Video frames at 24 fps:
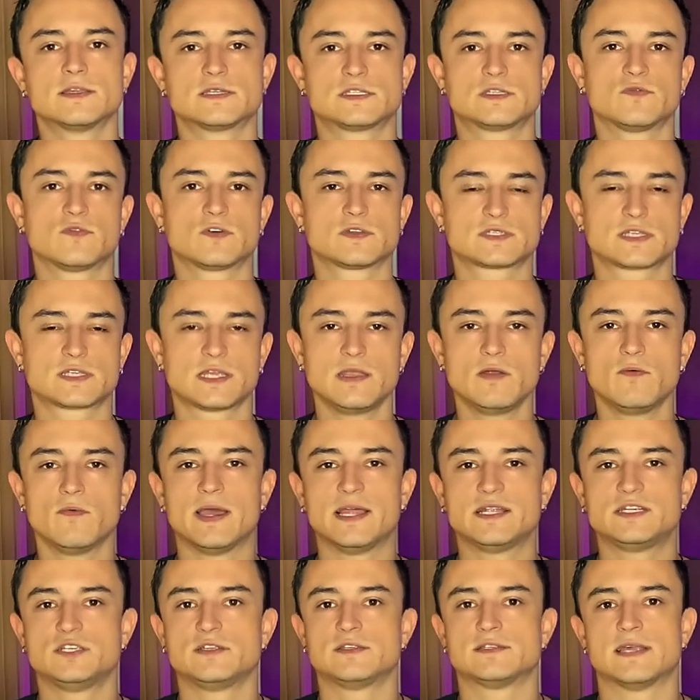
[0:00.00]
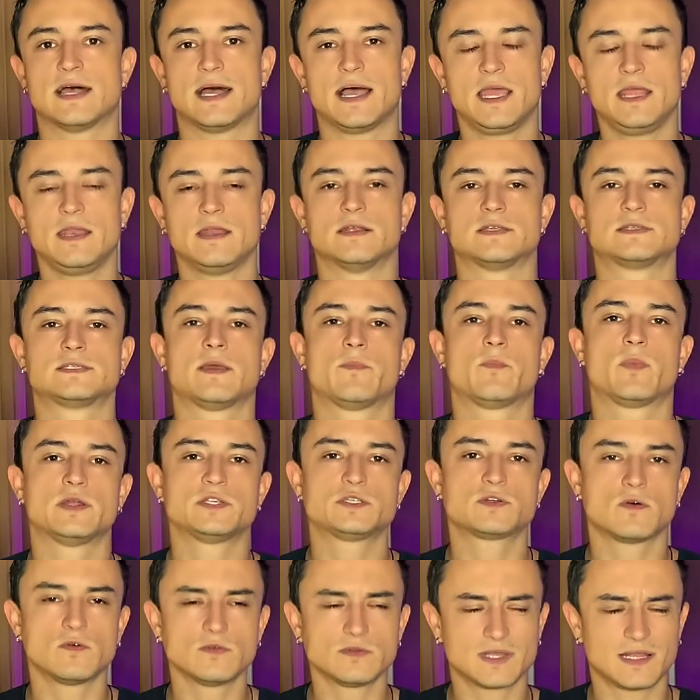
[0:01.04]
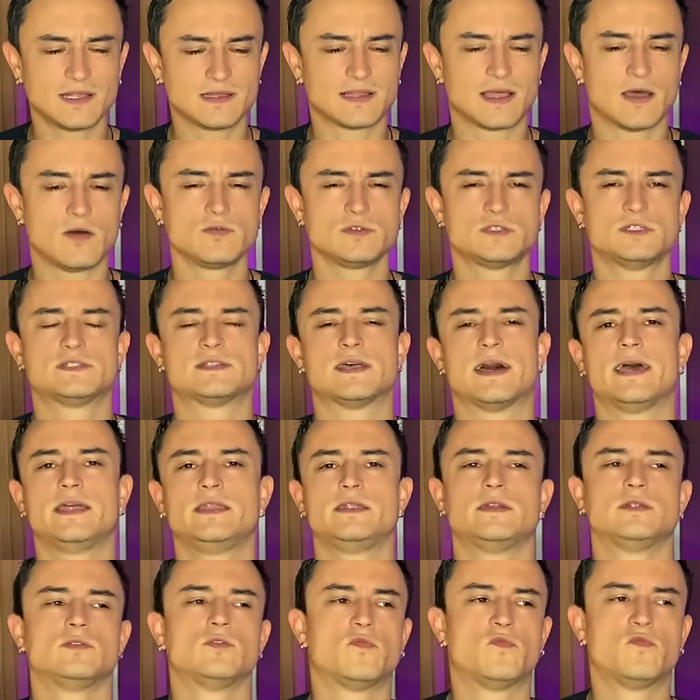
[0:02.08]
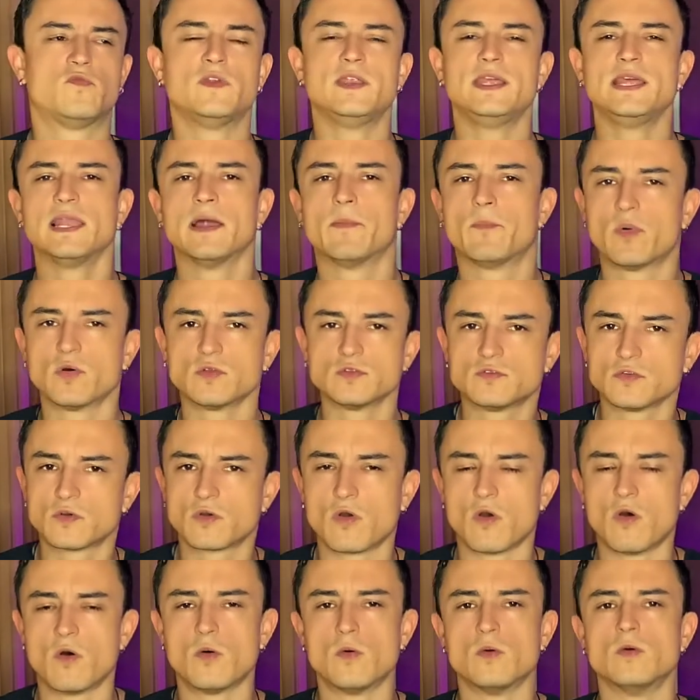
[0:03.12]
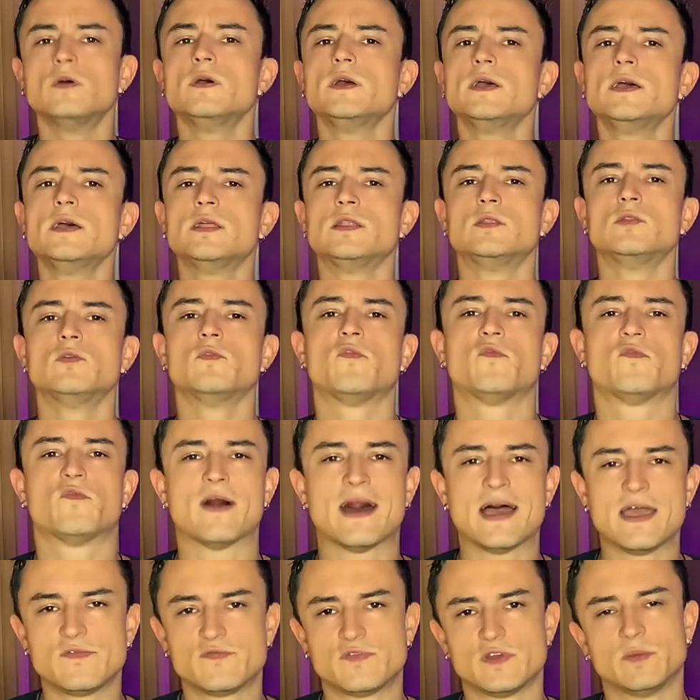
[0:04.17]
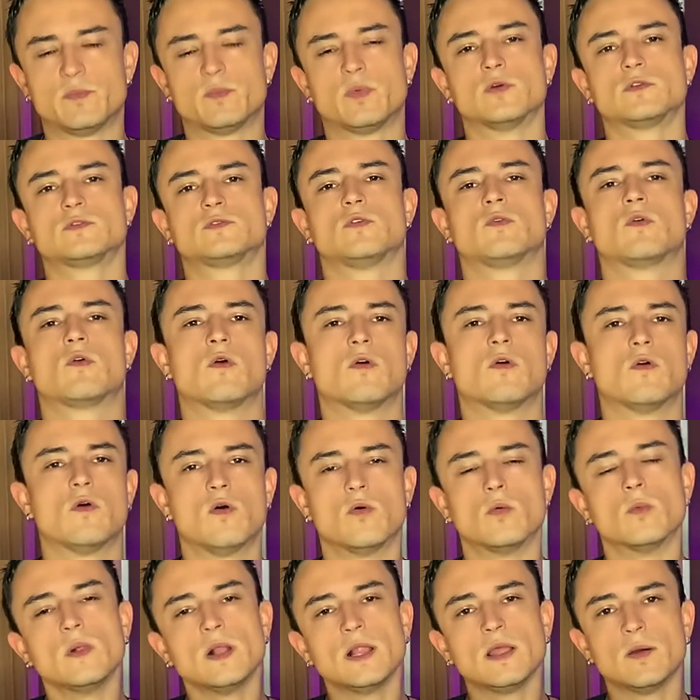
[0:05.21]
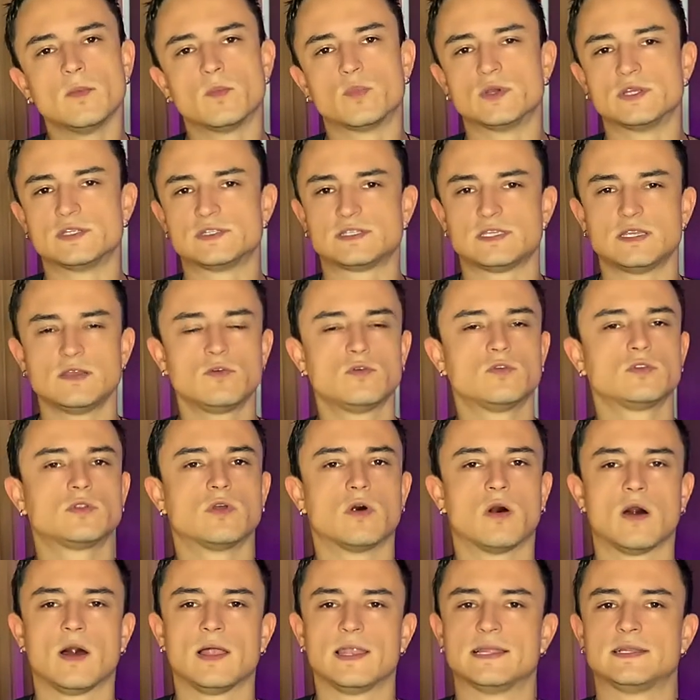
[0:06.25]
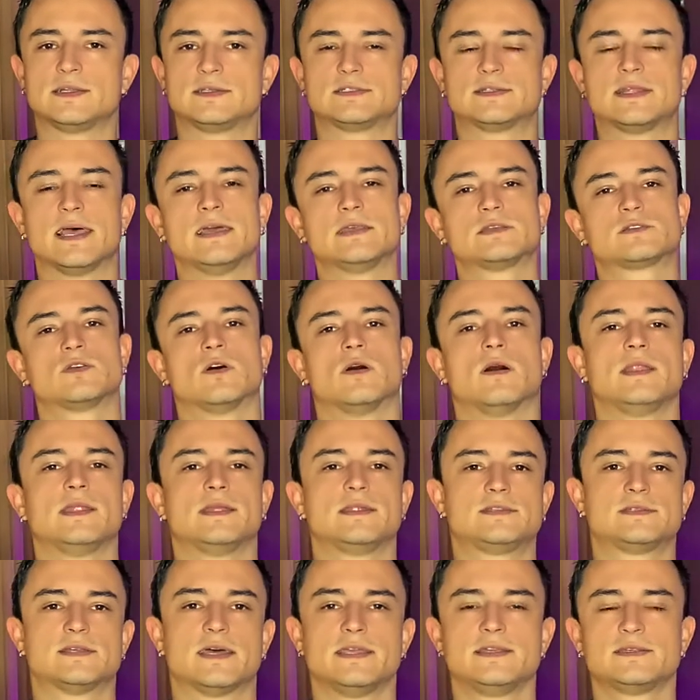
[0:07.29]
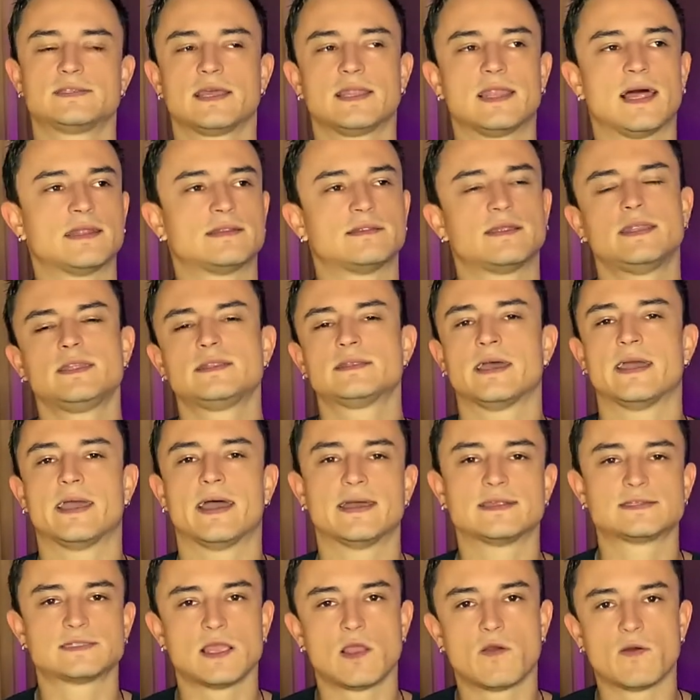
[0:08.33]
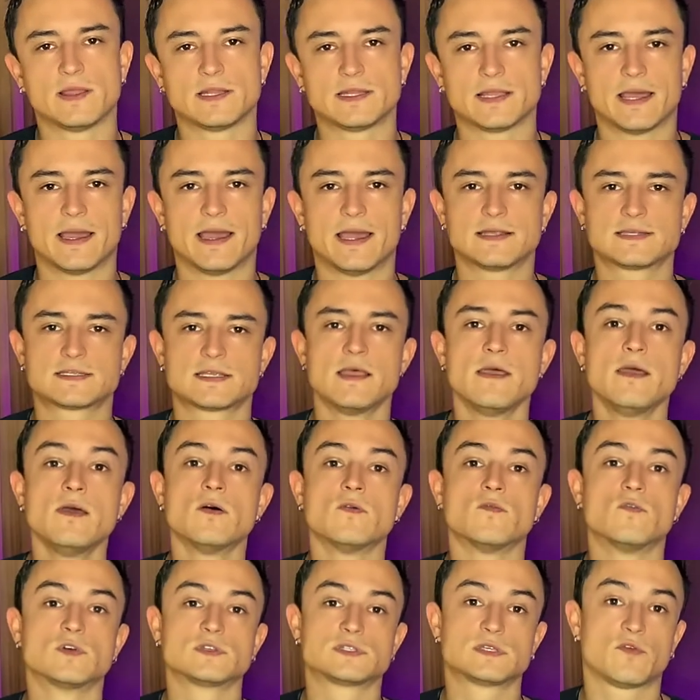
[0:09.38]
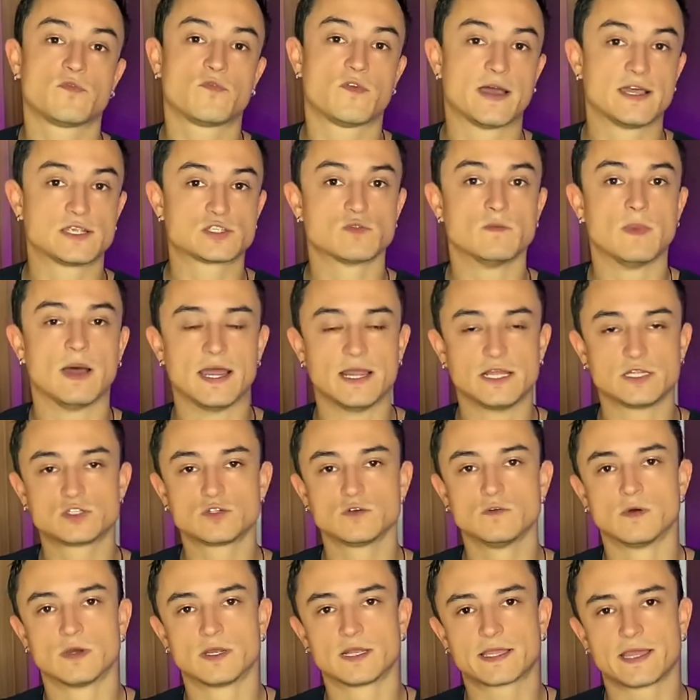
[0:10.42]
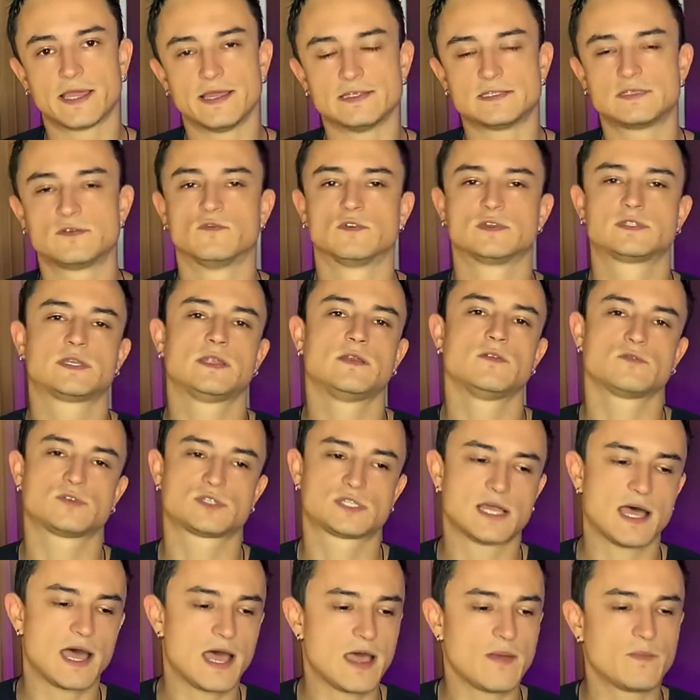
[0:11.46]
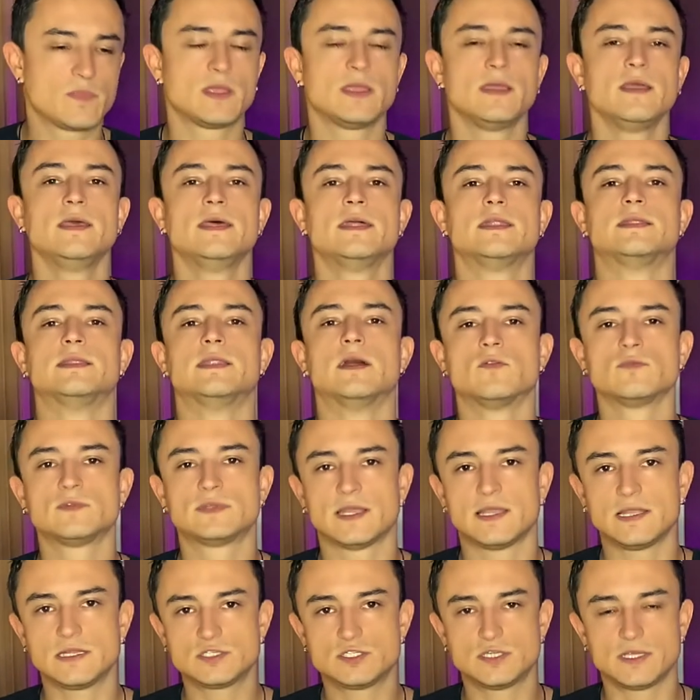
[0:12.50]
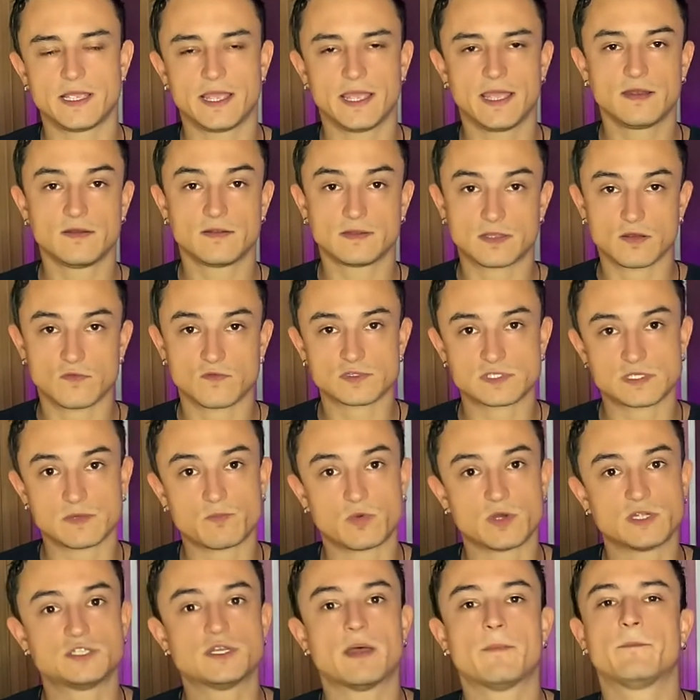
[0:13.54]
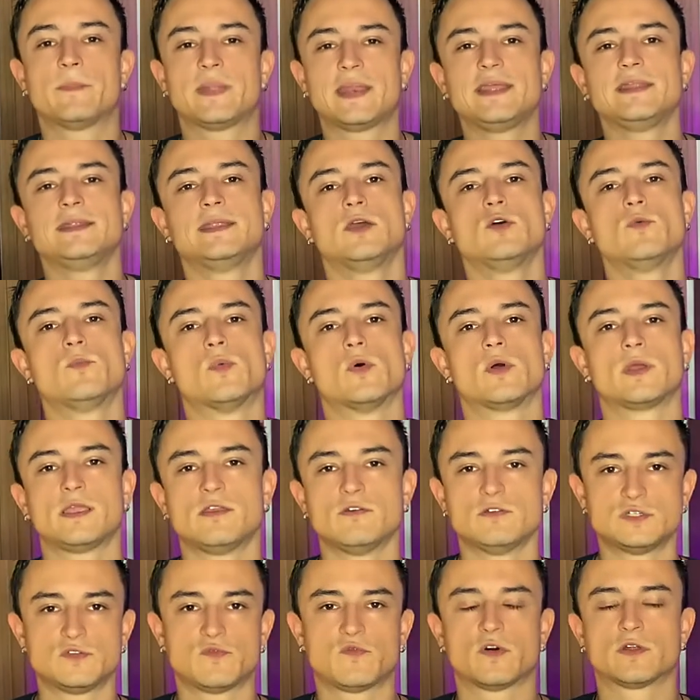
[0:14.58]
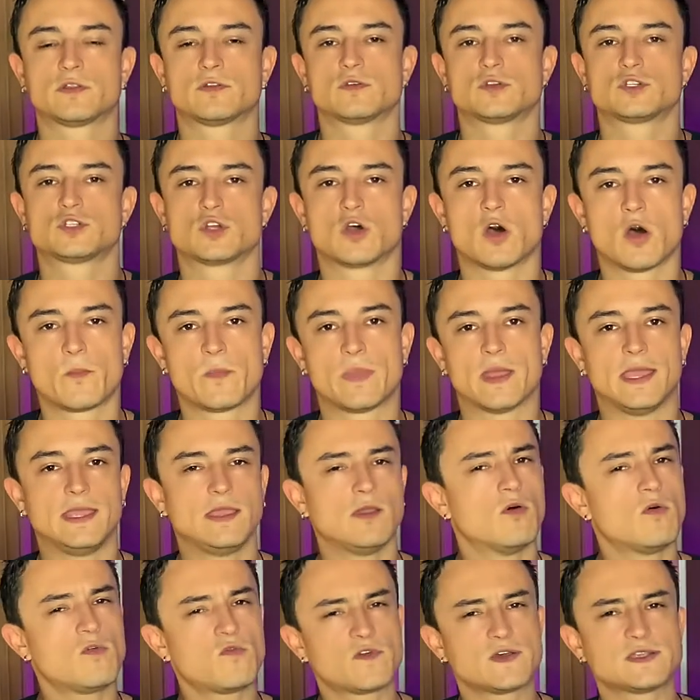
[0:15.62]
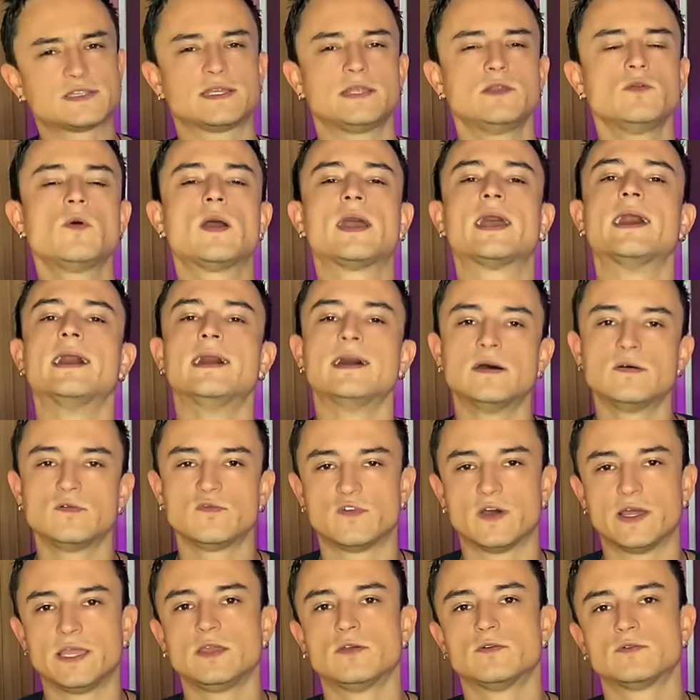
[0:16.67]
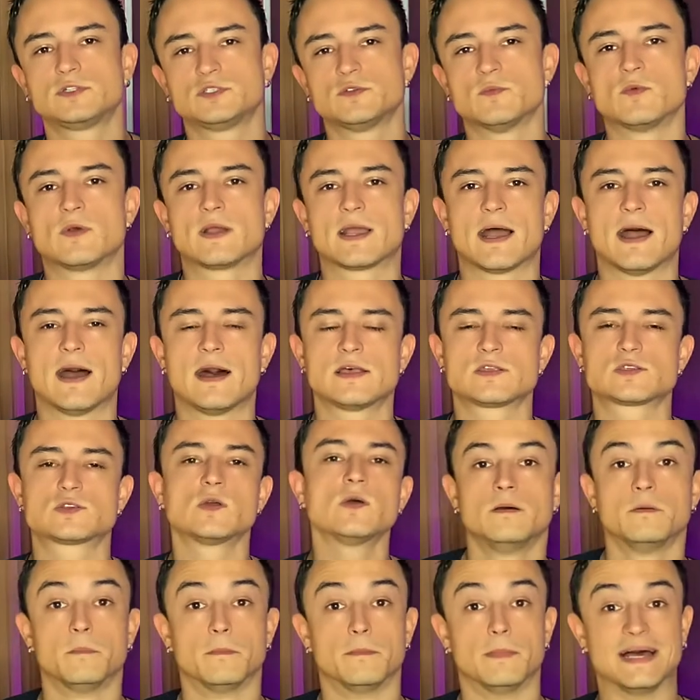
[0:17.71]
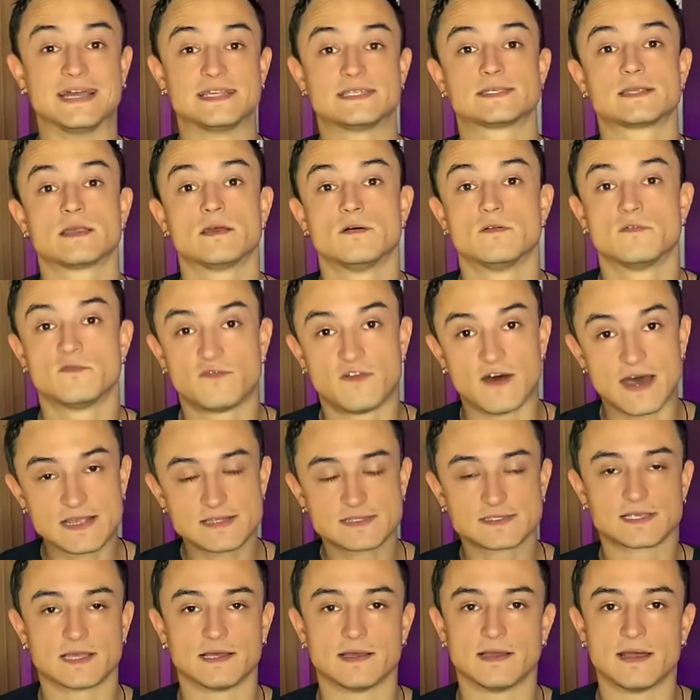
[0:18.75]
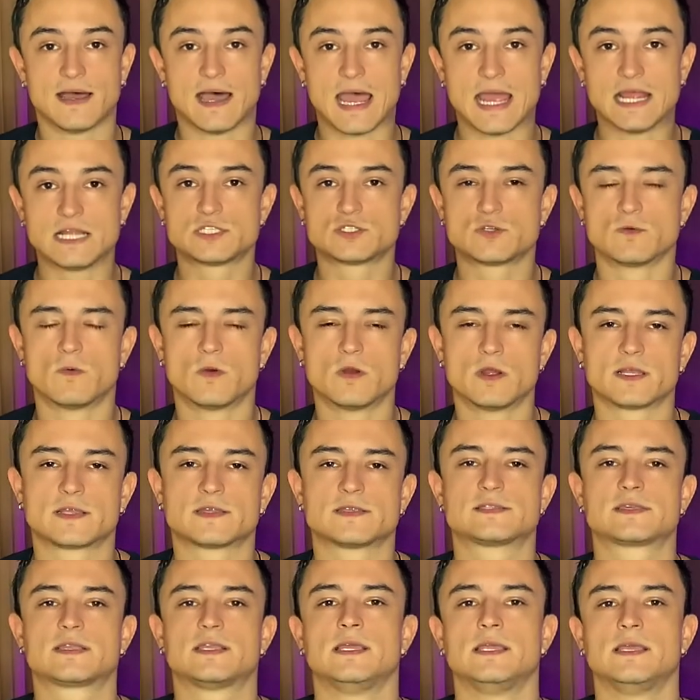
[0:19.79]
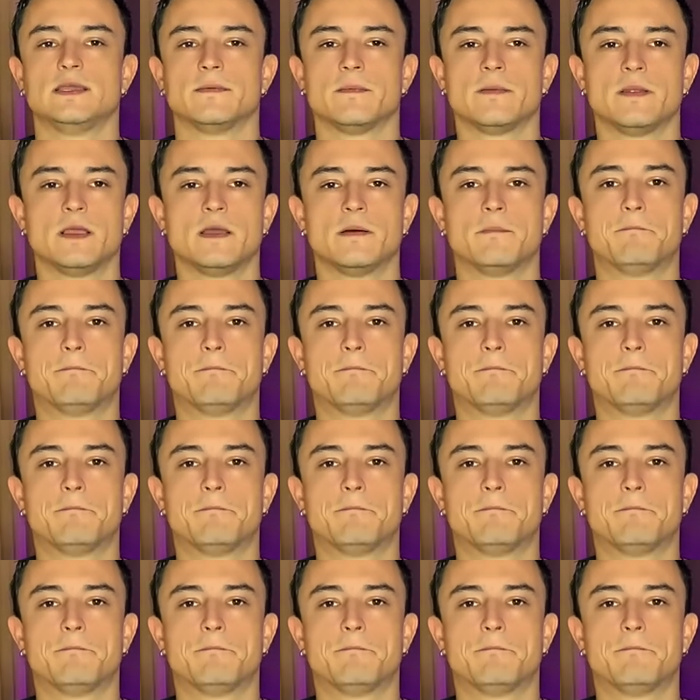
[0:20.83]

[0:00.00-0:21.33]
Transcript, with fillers: Se você não é designer, você pode contratar um designer no freela.com, no fiverr.com, por 5 dólares, 10 dólares, aí sei lá, 30 reais, 50 reais, você faz uma artwork aí. Se você não sabe, não tem dinheiro, então você pode aprender um pouquinho de Photoshop aí, ou fazer no Canva em último caso, mas faça artworks que